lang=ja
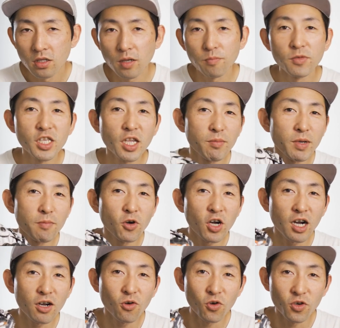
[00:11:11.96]
ね、見た目も
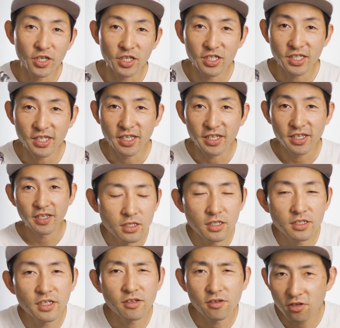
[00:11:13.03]
かっこいいし。
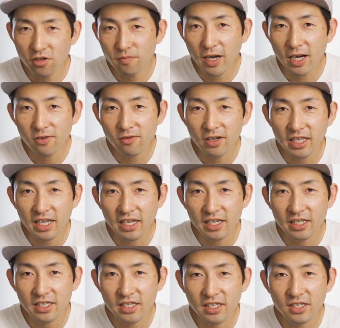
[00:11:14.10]
全然不満はな
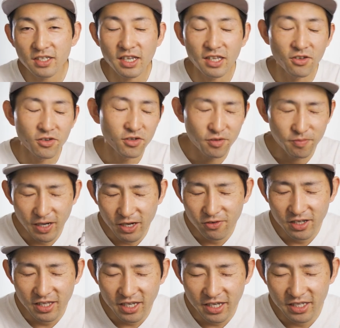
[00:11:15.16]
いんですけど、不満
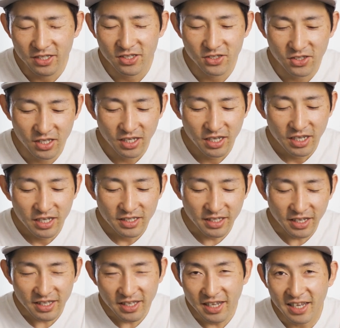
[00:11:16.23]
はないんですね。
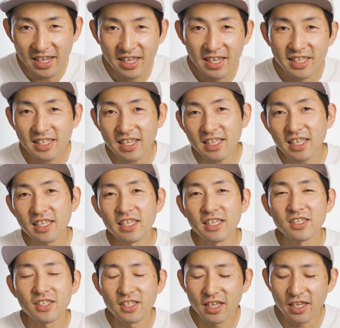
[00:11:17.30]
ただ、ただで
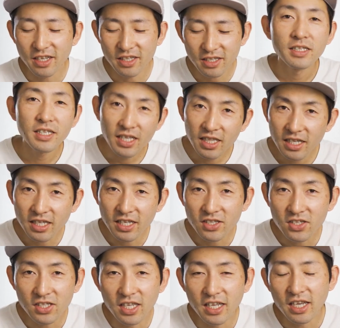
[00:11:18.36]
すね、ただで
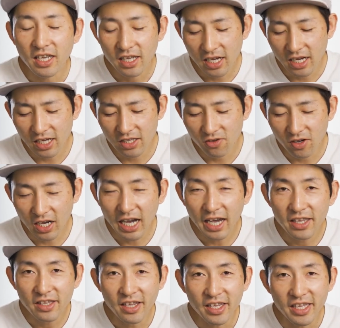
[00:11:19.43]
すね、あの、
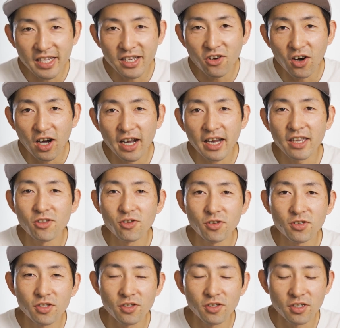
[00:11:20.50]
あえていっこ上げる
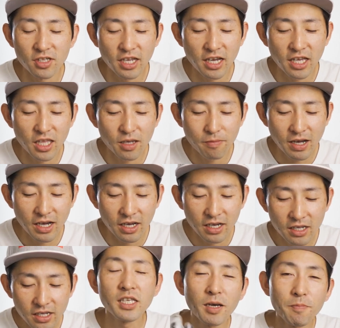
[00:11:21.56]
とするんであれ
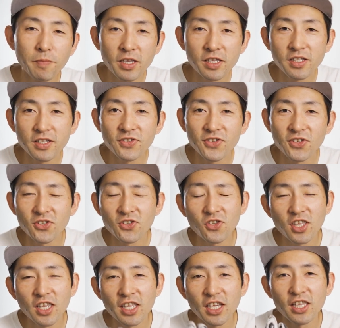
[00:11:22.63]
ば、やっぱりですよ、
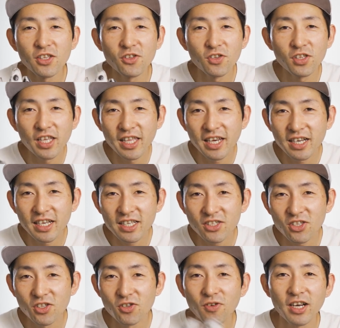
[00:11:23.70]
それなりの値段が
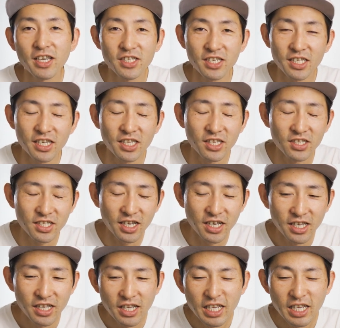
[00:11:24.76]
するわけじゃないですか。